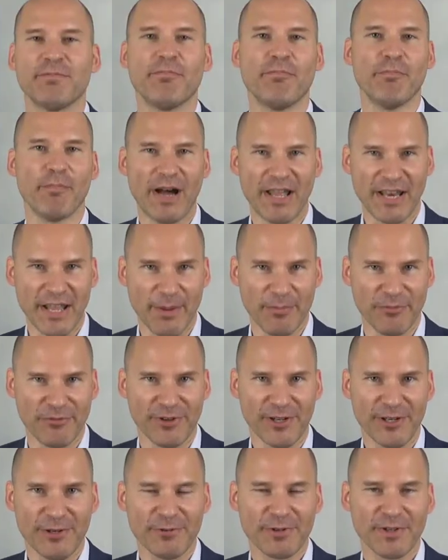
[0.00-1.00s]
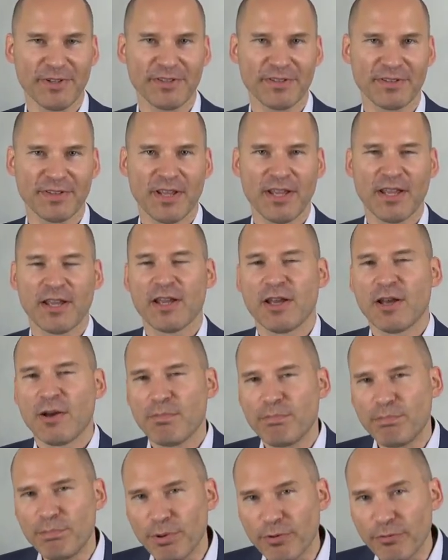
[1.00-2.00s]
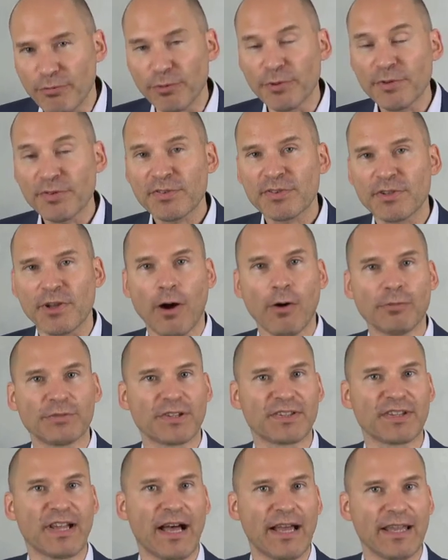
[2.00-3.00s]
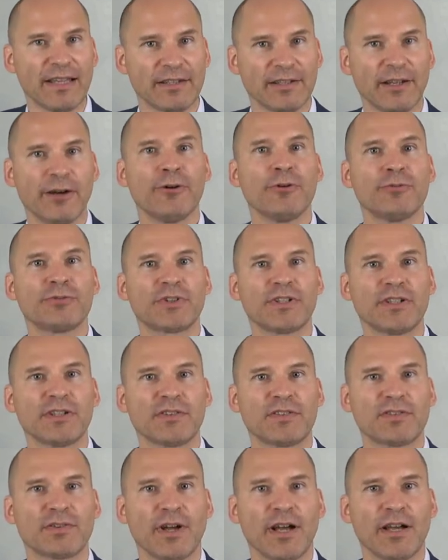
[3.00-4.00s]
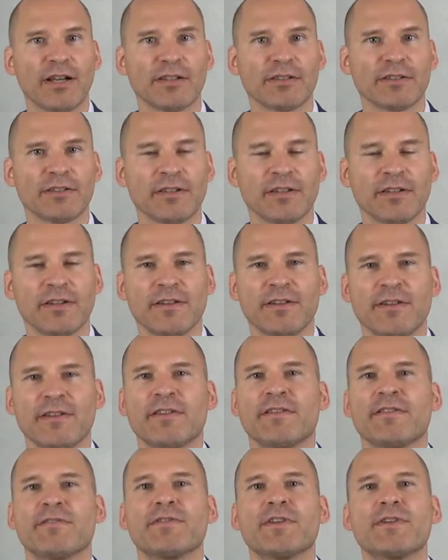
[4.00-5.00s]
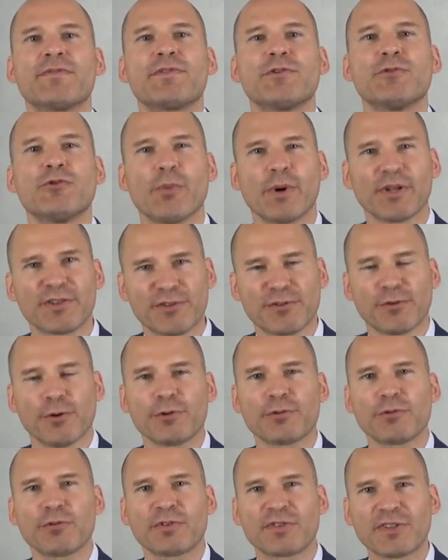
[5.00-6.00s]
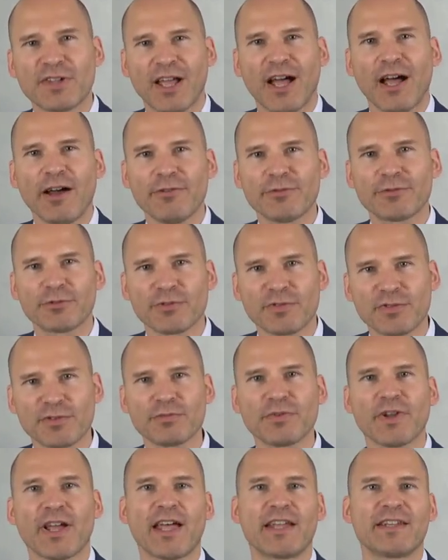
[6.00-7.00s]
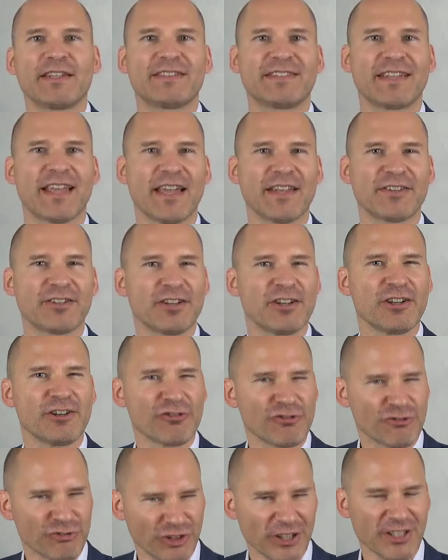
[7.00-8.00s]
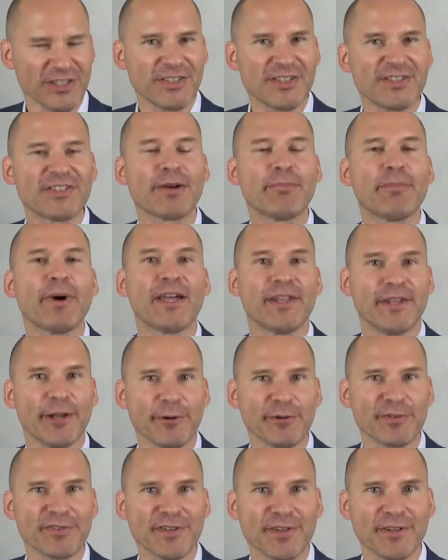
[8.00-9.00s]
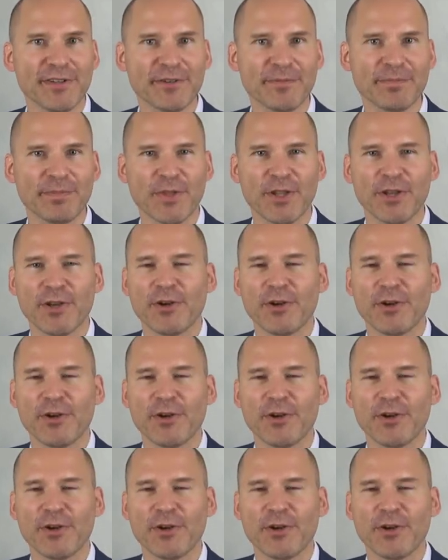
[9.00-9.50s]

Meine Empfehlung ist, bewusst auf das eigene Auftreten zu achten, wie viel Überzeugungskraft und Souveränität steht hinter meinen Aussagen